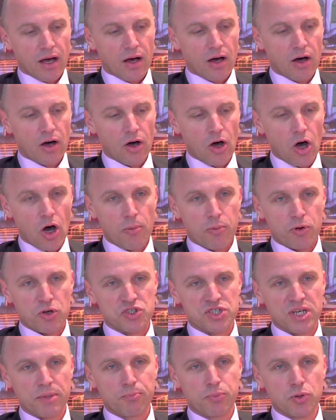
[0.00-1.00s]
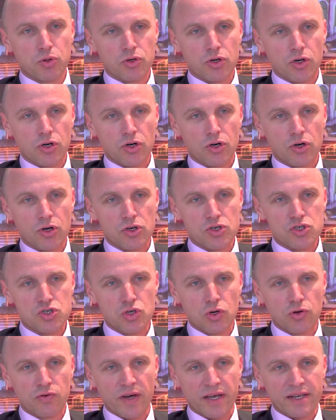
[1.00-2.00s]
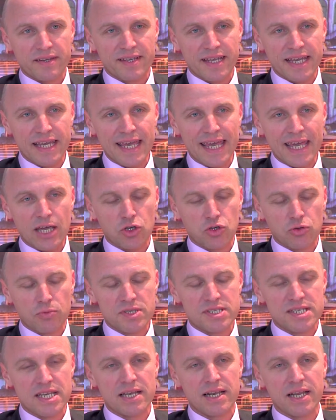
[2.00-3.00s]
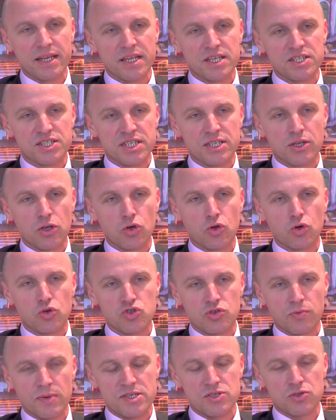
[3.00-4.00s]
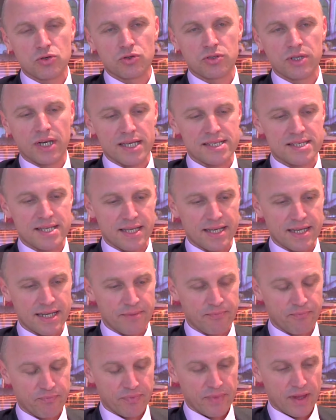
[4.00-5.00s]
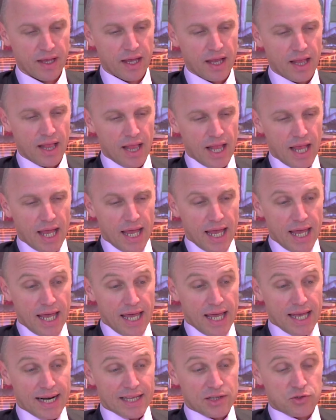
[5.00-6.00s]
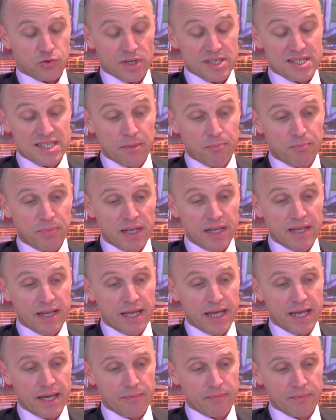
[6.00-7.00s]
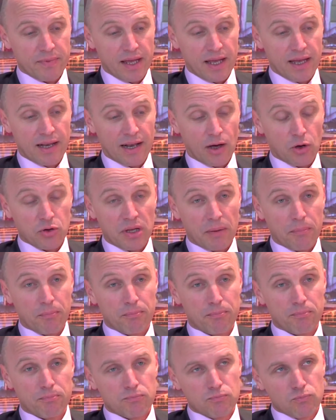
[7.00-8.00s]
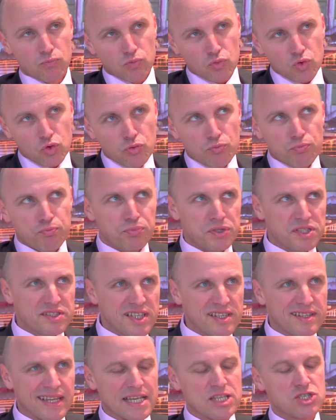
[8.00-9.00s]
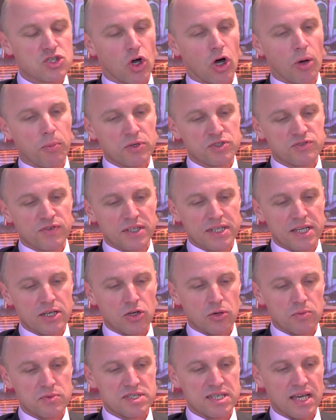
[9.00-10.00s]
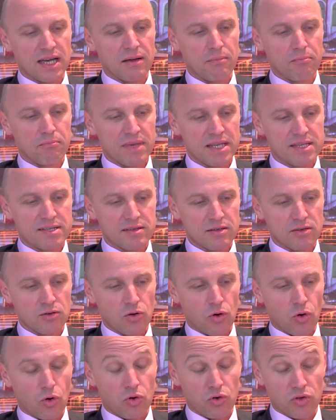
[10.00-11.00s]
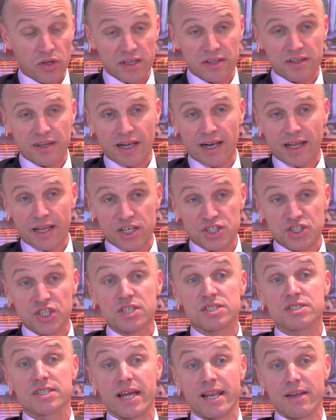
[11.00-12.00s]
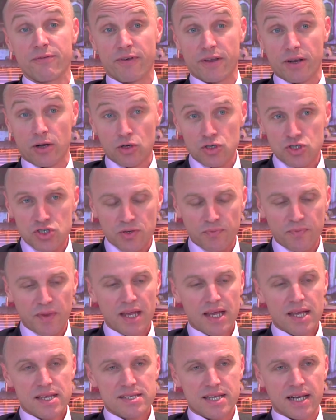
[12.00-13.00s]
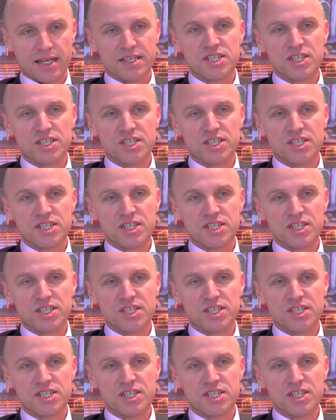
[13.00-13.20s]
euh, un projet pour sauver euh, sauvegarder, économiser l'énergie de consommation de la série. Et la troisième pilier, et là on a un petit exemple, je vais le dire comme ça, mais on est à la recherche des références, c'est la